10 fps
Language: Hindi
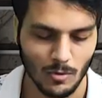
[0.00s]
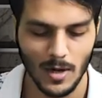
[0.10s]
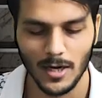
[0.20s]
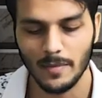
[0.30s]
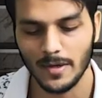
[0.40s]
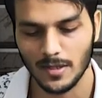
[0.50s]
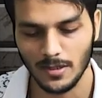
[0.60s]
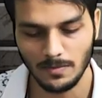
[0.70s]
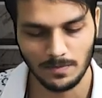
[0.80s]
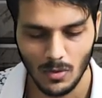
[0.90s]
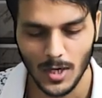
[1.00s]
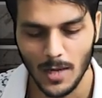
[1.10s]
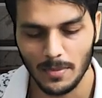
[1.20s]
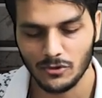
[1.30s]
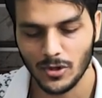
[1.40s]
तो हम आगे बढ़ते हैं और यहाँ
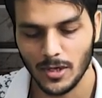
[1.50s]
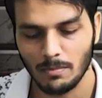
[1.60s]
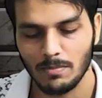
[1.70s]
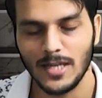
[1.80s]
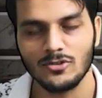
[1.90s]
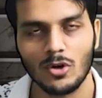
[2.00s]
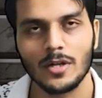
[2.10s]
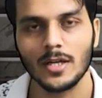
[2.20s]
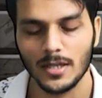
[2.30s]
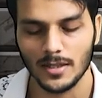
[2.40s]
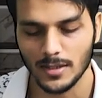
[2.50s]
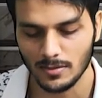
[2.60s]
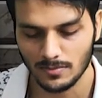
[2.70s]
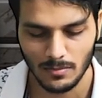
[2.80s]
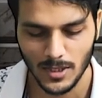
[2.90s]
पे जो है हम प्लेस ऑर्डर करते
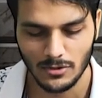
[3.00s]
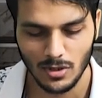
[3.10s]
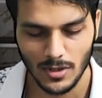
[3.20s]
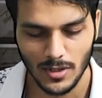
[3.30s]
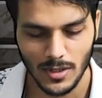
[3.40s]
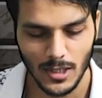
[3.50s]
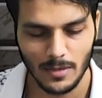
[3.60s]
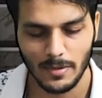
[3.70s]
हैं प्लेस ऑर्डर करने के